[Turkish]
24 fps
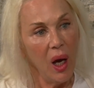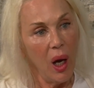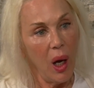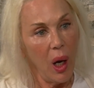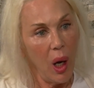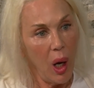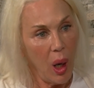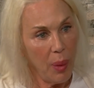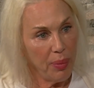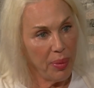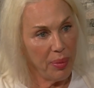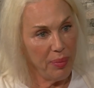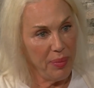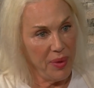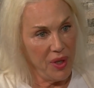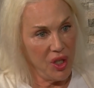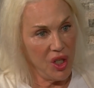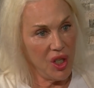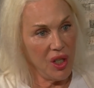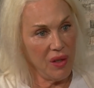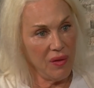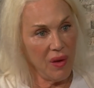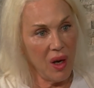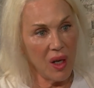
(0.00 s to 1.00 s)
hap bir
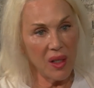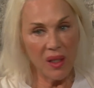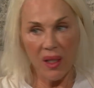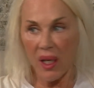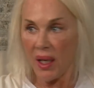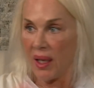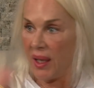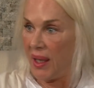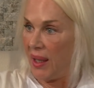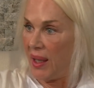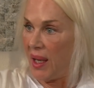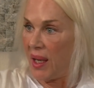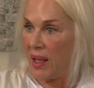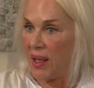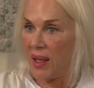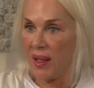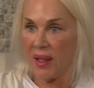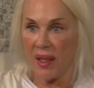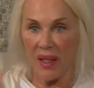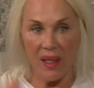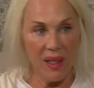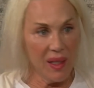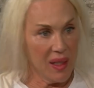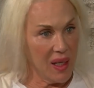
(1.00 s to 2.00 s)
şey varsa
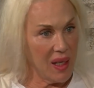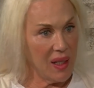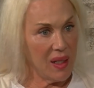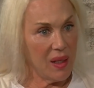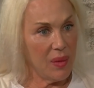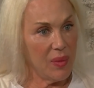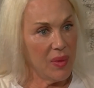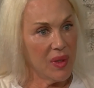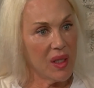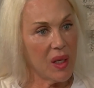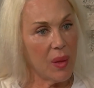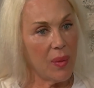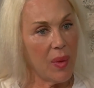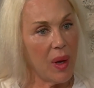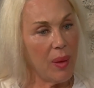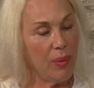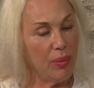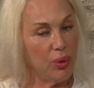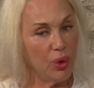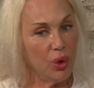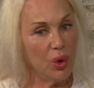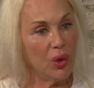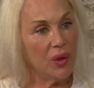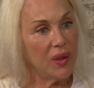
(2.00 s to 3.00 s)
gideriz istediğimiz
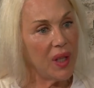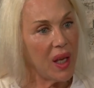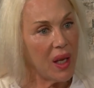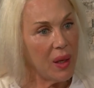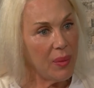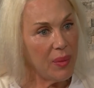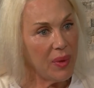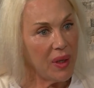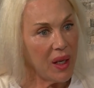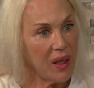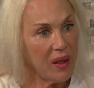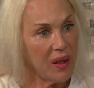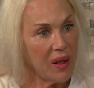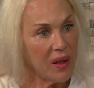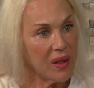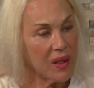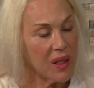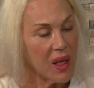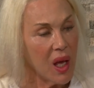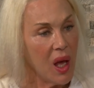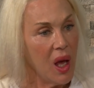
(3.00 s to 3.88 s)
zaman bunu temin ederiz.